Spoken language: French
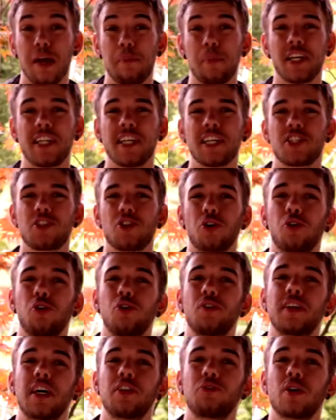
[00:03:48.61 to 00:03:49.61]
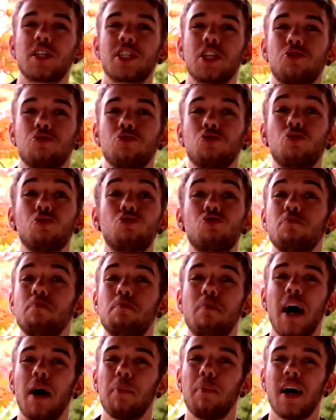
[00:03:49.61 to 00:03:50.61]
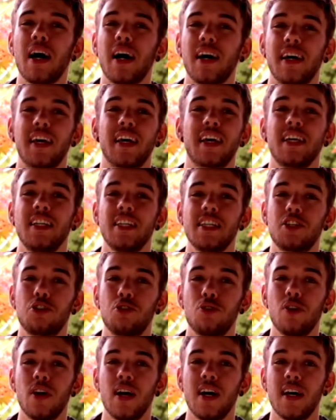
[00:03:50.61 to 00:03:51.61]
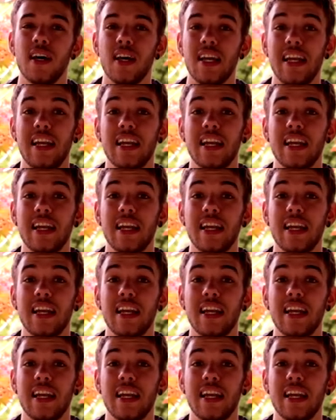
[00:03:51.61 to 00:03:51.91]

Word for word: et prétextant que le tatouage est une coutume barbare et ridicule,